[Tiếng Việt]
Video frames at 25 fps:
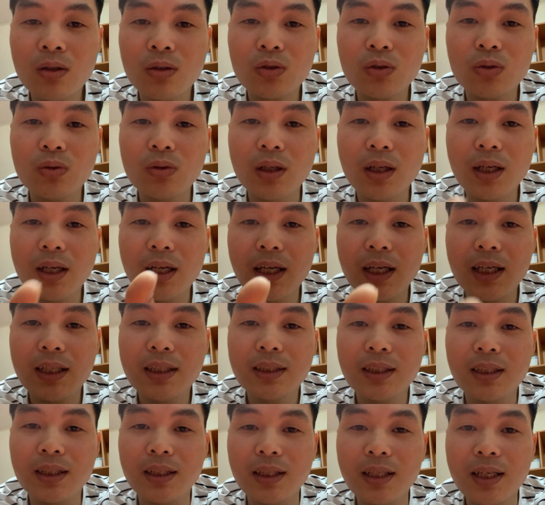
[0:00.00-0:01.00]
rồi là ghế
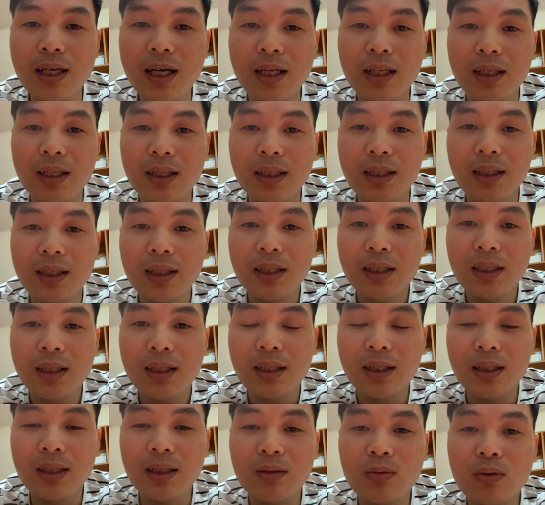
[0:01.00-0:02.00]
chỉnh điện này
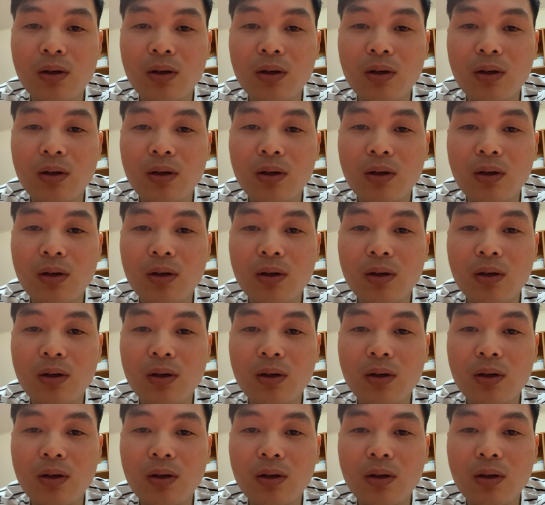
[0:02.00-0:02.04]
à,